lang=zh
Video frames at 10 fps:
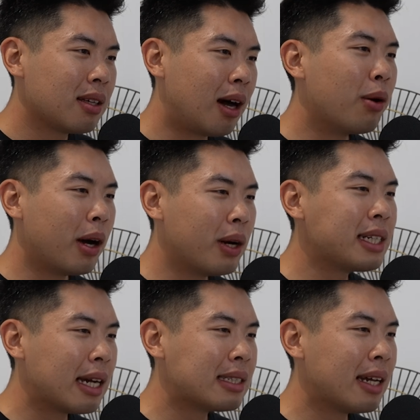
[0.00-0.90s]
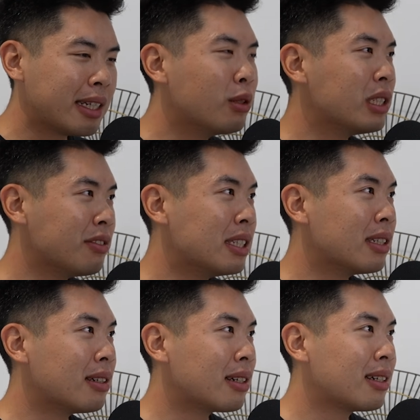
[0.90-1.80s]
好，我我想一下，你给我几分
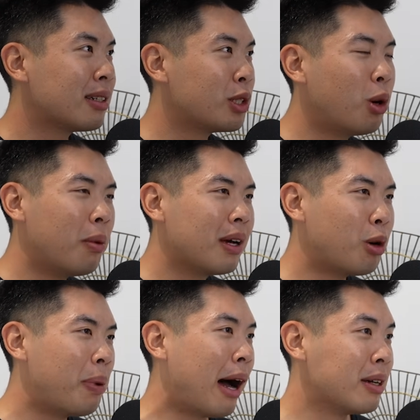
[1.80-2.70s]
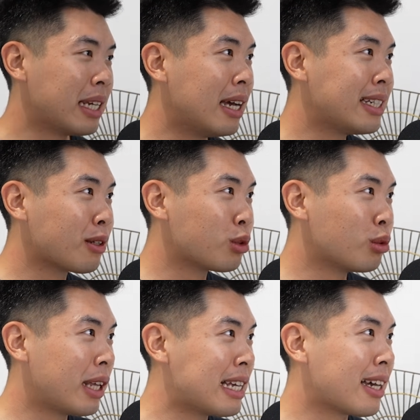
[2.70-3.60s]
钟。对，就我我怕我现在讲
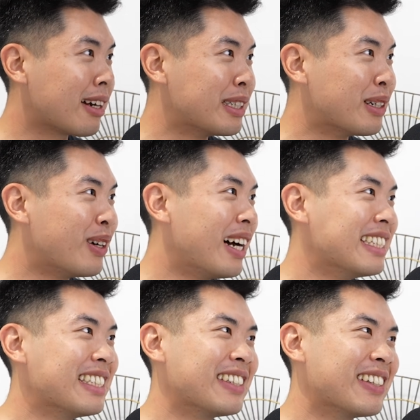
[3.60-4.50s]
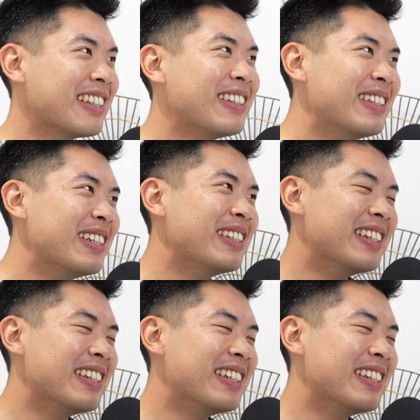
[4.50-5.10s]
出太伤人的话，这种。对对对对